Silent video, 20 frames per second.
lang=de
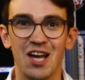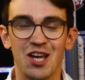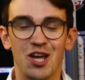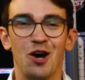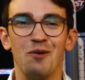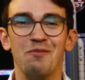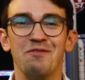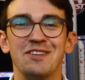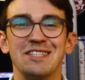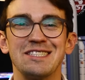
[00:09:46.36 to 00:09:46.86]

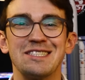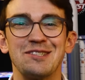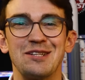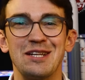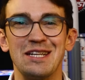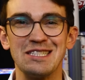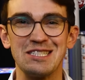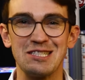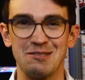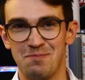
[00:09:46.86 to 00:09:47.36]
Kommen wir zu
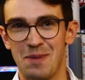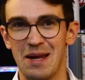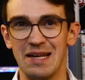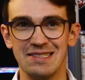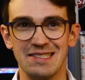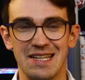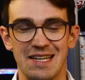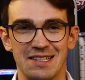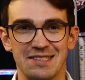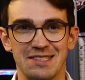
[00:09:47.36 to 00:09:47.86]
den
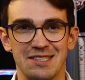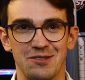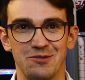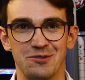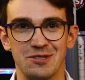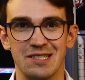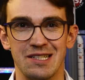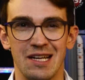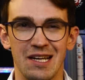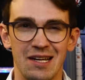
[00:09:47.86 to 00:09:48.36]
SpaceX
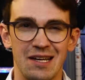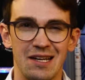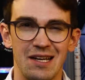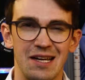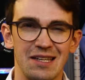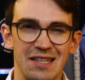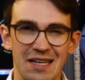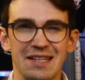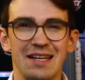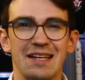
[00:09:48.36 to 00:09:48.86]
News.
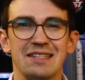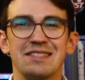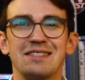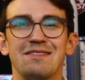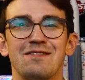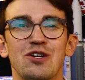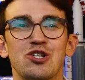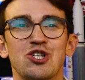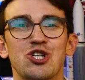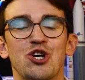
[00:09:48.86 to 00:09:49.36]
Ich hatte letzte
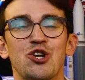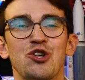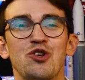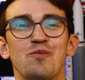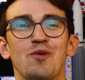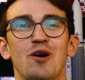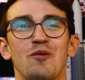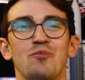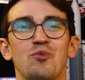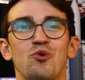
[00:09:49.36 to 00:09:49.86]
Woche schon
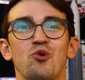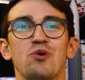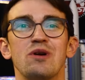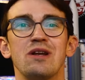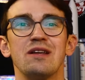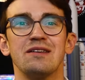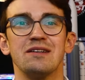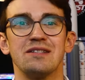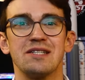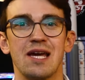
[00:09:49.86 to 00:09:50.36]
über
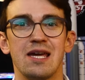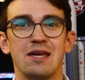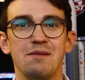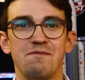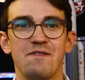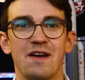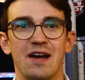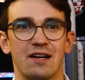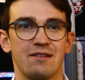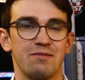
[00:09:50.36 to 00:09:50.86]
mögliche
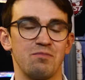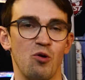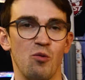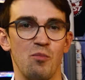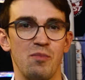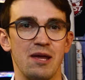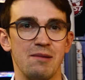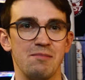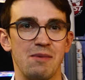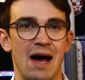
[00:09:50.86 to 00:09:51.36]

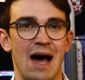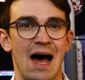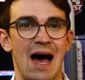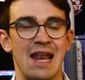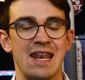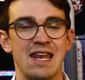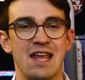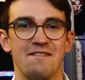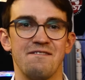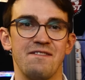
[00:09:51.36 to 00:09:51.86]
Triebwerksprobleme
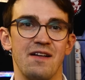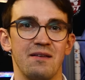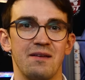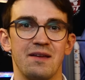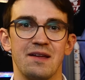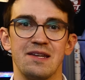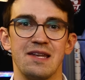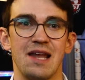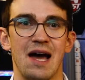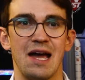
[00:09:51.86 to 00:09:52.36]
an der
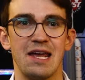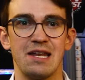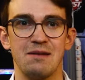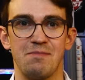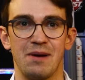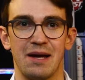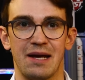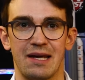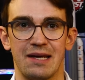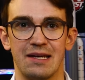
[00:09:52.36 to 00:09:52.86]
Falcon 9
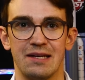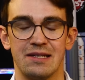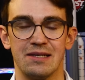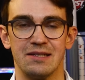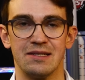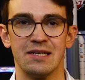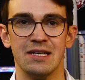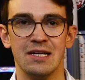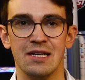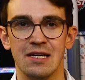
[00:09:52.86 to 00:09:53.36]

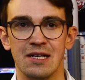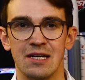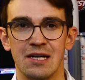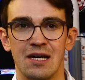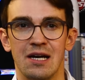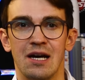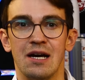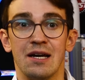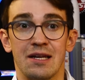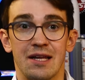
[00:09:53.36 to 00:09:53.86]
berichtet.
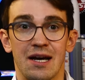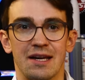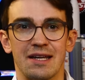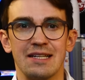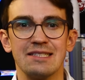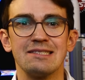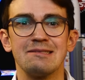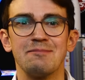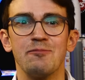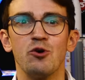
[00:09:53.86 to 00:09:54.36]
Ja,
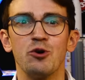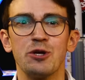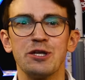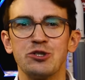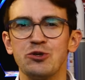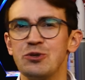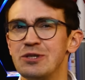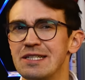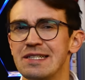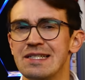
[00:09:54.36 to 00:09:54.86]
jetzt wurde
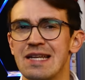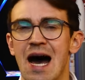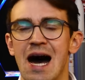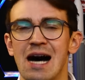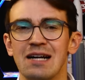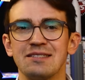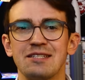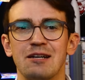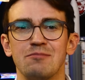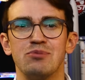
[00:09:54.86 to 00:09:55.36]
durch die
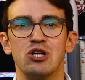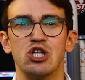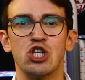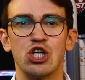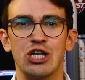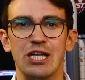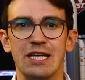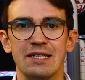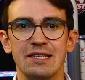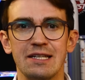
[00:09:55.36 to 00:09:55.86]
NASA
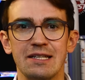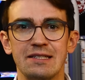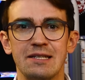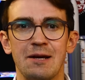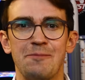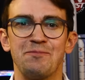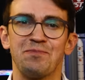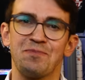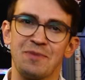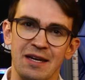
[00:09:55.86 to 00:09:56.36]

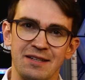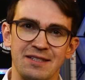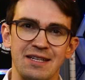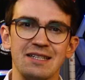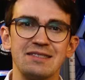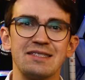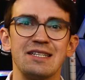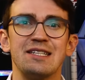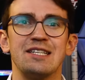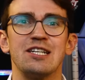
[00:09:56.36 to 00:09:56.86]
bestätigt,
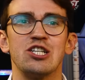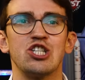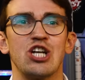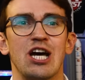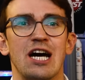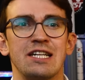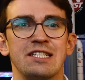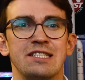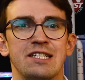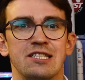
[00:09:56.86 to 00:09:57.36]
dass sich der
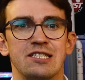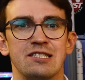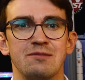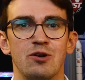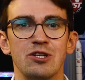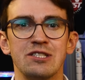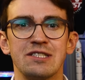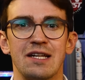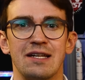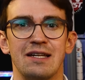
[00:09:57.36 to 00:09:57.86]
Start des
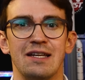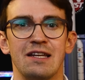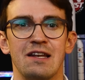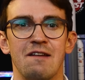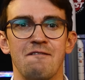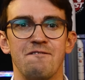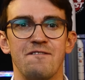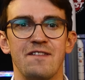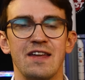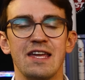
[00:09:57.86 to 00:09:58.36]

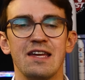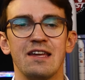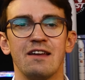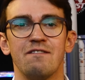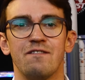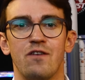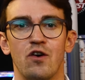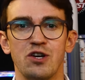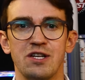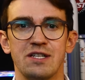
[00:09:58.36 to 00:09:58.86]
SWAT-Satelliten wegen
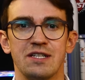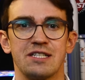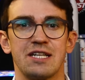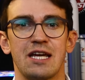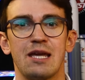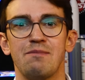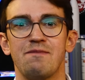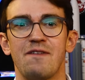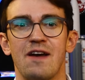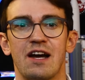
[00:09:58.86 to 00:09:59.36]
feuchter
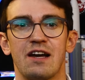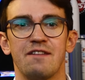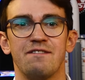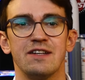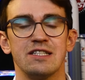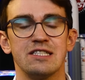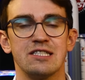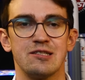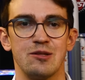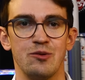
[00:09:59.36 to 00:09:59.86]
Triebwerke
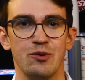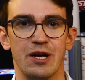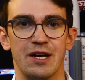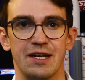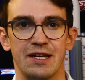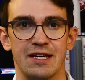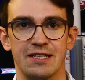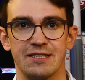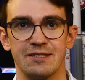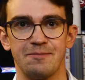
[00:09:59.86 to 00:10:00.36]

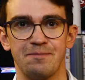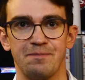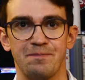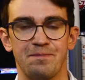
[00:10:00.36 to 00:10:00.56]
verzögert hat.